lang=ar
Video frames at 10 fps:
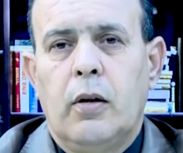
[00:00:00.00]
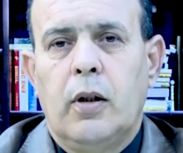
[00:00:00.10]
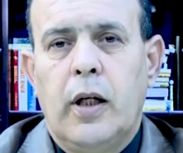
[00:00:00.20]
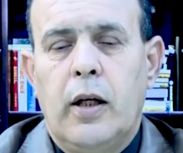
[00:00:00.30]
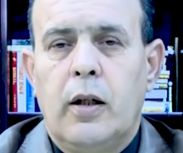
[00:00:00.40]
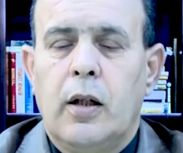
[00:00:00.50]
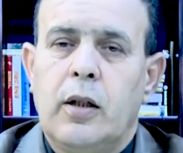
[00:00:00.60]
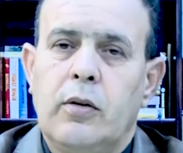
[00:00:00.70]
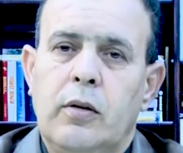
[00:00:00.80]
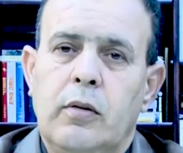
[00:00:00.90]
كان
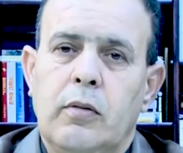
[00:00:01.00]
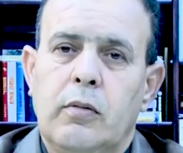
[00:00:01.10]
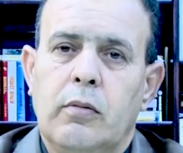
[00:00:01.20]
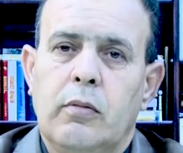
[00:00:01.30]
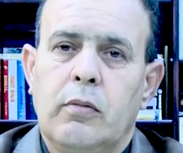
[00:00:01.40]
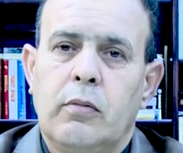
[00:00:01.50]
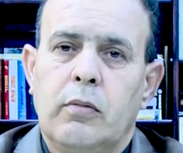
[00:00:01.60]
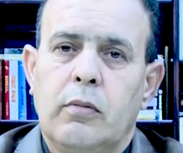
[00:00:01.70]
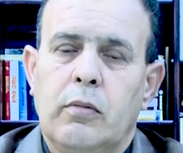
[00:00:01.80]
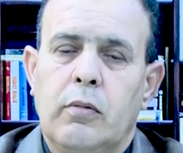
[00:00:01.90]
قد
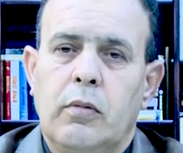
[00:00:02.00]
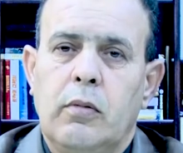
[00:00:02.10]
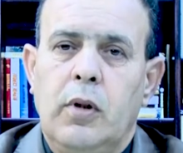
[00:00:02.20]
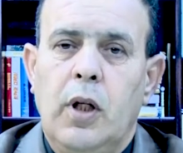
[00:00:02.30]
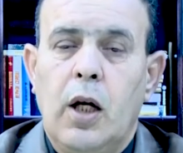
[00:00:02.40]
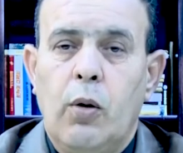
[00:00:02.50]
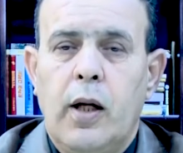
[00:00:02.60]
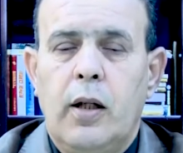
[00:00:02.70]
ناوأ